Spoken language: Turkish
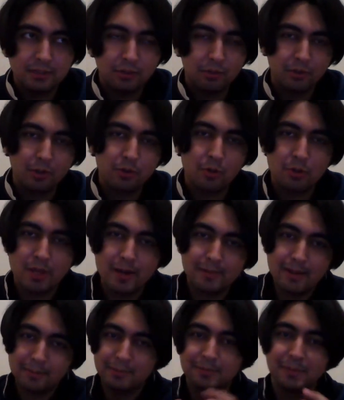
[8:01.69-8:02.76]
Ona gönderme
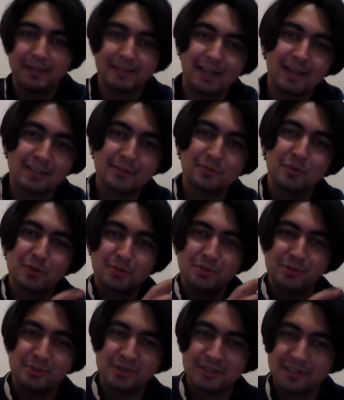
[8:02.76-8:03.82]
yaptım ben Task Force
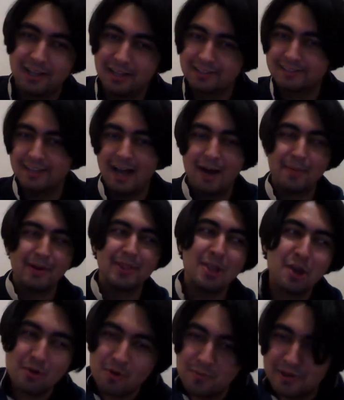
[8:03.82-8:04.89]
146. Aman
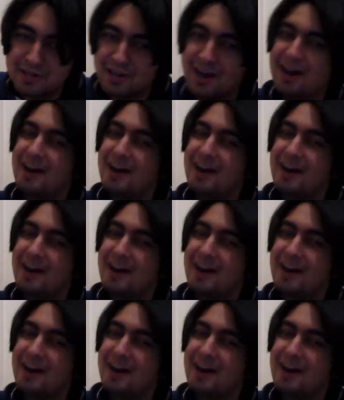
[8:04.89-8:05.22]
ne komik.